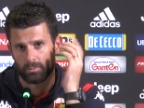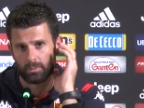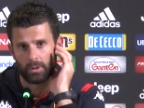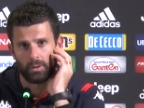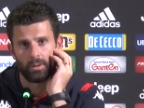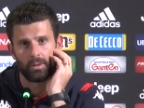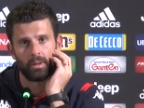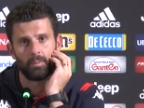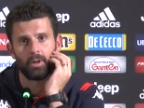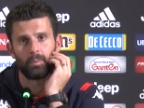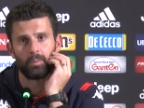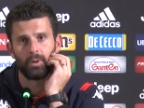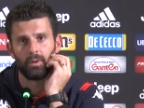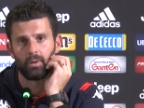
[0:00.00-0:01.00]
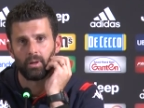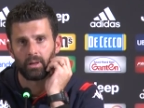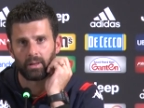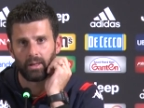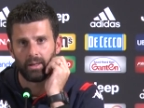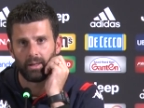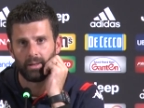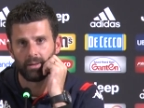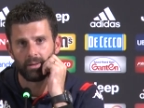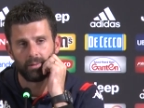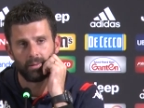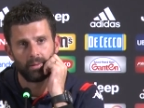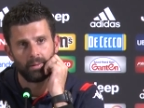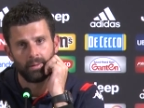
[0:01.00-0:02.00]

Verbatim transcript: nella mia opinione attraente.